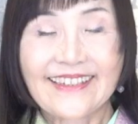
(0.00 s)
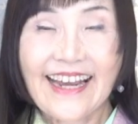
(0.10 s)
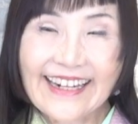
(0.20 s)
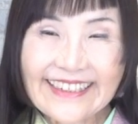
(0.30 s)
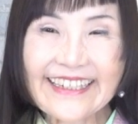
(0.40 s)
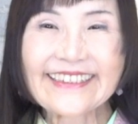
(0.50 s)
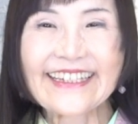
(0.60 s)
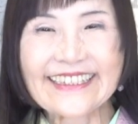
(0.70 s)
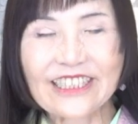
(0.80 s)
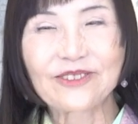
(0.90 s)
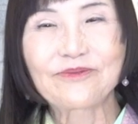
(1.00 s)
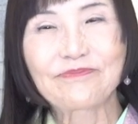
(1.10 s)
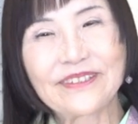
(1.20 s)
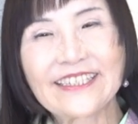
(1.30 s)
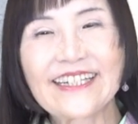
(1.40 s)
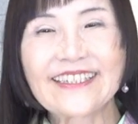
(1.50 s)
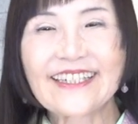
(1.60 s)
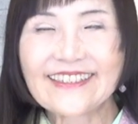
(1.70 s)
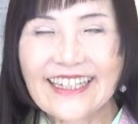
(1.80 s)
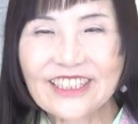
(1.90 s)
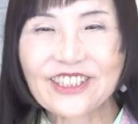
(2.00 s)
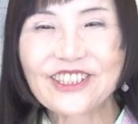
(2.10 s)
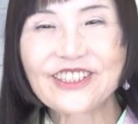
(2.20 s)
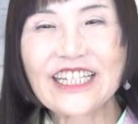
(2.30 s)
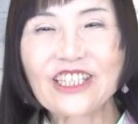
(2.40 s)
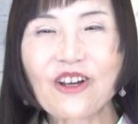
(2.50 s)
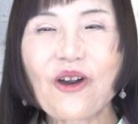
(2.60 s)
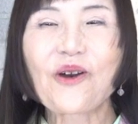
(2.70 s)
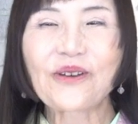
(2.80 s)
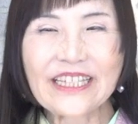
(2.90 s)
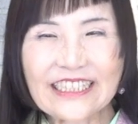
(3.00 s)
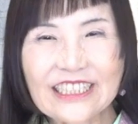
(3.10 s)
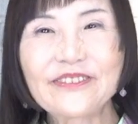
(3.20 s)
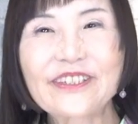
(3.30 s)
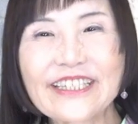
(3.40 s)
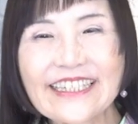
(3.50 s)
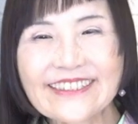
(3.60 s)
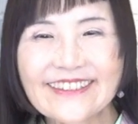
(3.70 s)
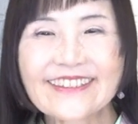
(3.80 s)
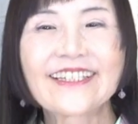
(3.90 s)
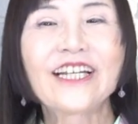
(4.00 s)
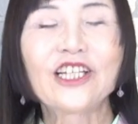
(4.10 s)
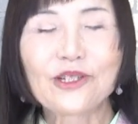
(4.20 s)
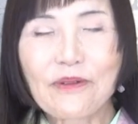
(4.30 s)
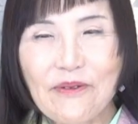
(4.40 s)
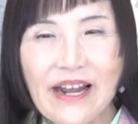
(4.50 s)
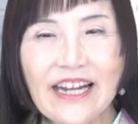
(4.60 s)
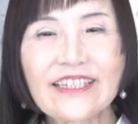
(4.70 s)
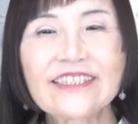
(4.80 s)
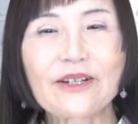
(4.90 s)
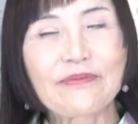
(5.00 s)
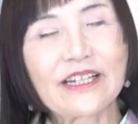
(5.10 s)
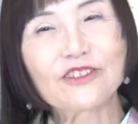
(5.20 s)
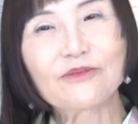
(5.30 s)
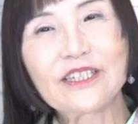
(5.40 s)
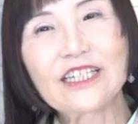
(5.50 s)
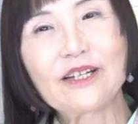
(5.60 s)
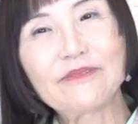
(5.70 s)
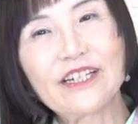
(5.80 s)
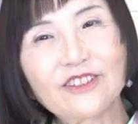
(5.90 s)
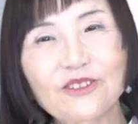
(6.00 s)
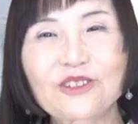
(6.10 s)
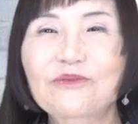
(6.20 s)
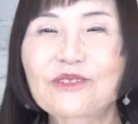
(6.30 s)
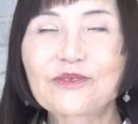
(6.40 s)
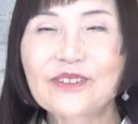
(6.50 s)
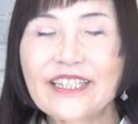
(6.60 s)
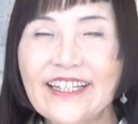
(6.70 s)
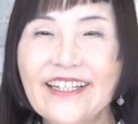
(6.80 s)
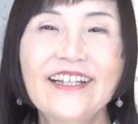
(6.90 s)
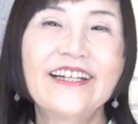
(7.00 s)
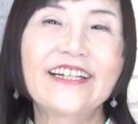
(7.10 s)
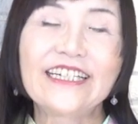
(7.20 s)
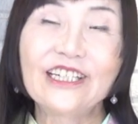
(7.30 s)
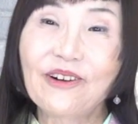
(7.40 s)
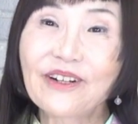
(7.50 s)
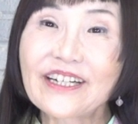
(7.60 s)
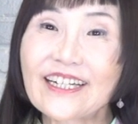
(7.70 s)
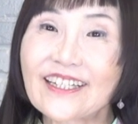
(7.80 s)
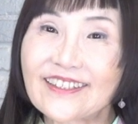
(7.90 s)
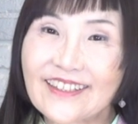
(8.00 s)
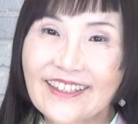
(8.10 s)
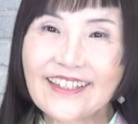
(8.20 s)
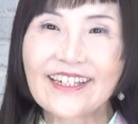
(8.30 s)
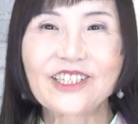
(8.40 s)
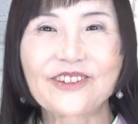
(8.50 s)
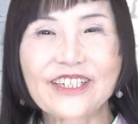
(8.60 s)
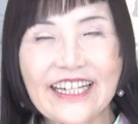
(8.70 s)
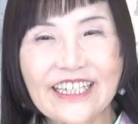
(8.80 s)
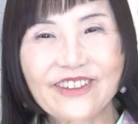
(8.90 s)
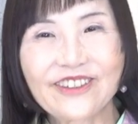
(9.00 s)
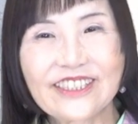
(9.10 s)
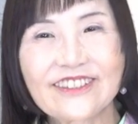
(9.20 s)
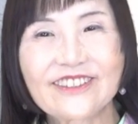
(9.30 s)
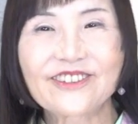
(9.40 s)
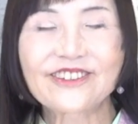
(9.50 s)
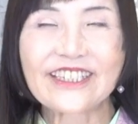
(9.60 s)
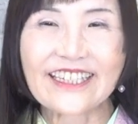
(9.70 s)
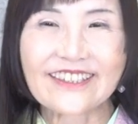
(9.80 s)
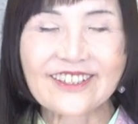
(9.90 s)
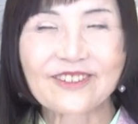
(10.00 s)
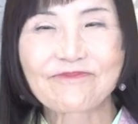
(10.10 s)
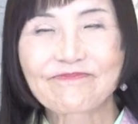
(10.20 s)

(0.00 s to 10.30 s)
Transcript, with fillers: 輝いて生きるヴィーガン歴39年の大谷由美子です。夢はジャパンズヴィーガン未来食つぶつぶで日本から世界を健康にすることです。